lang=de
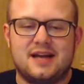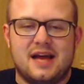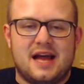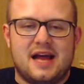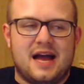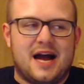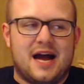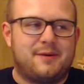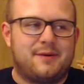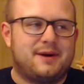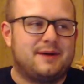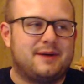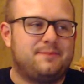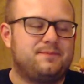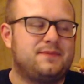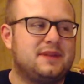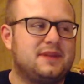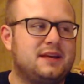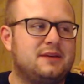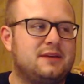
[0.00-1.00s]
Aber
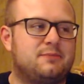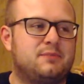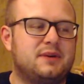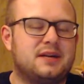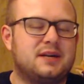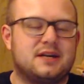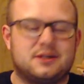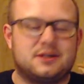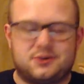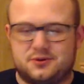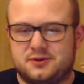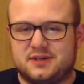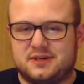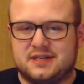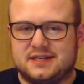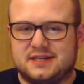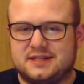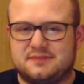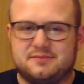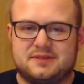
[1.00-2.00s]
ich bin halt schon
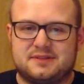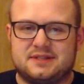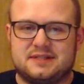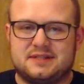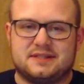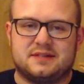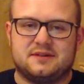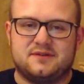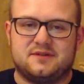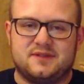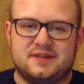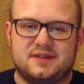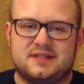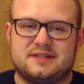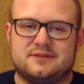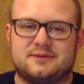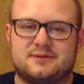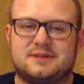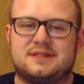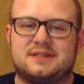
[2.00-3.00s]
Katzenbesitzer
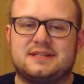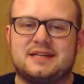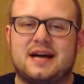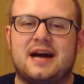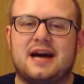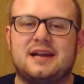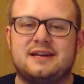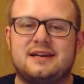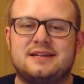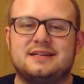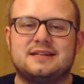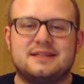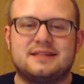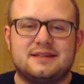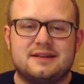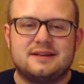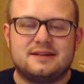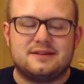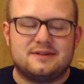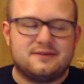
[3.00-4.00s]
gewesen und kann
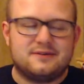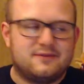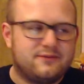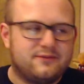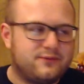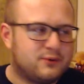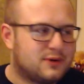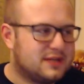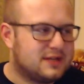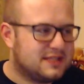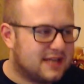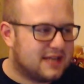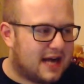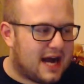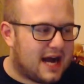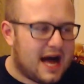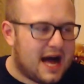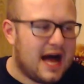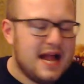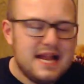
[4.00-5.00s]
wirklich
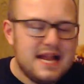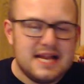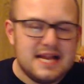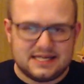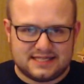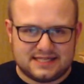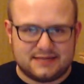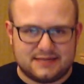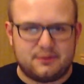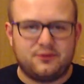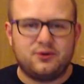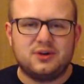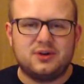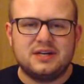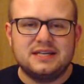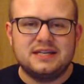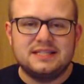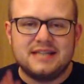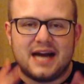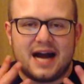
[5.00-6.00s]
alles, aber
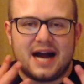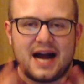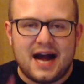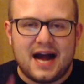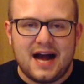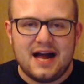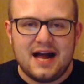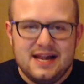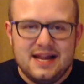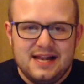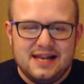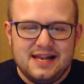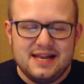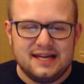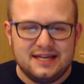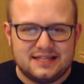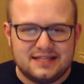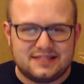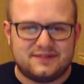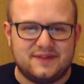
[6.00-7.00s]
wirklich
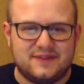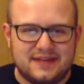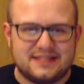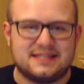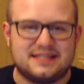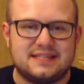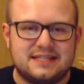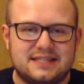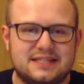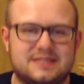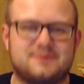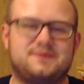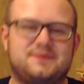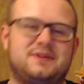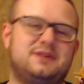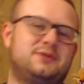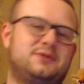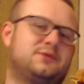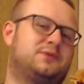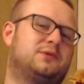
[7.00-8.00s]
alles, was in diesem
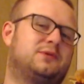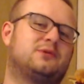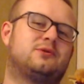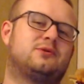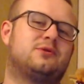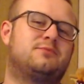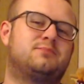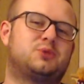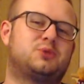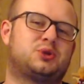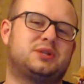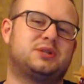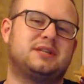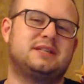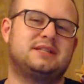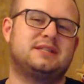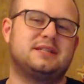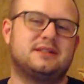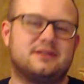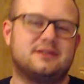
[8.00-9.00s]
Video vorkommt,
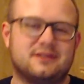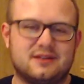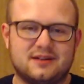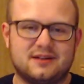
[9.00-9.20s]
bestätigen